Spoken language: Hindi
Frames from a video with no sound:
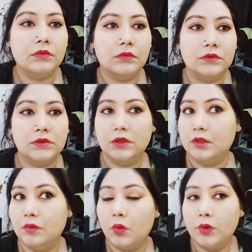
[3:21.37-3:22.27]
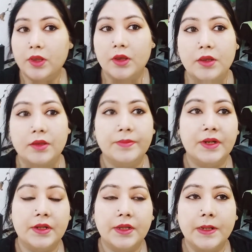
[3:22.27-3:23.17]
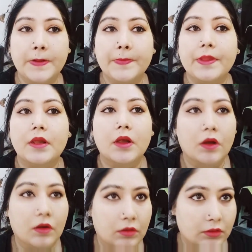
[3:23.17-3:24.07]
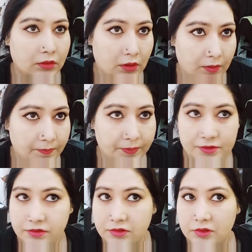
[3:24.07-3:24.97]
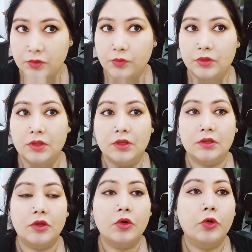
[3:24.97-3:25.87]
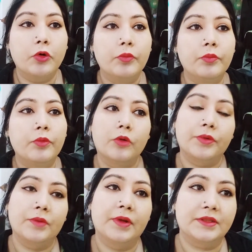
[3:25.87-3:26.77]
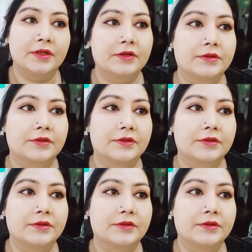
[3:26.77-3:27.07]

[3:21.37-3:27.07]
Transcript: जी हो गया ये भी लग गया और अब बस करूँगी है कि कॉम और फिर बातें करते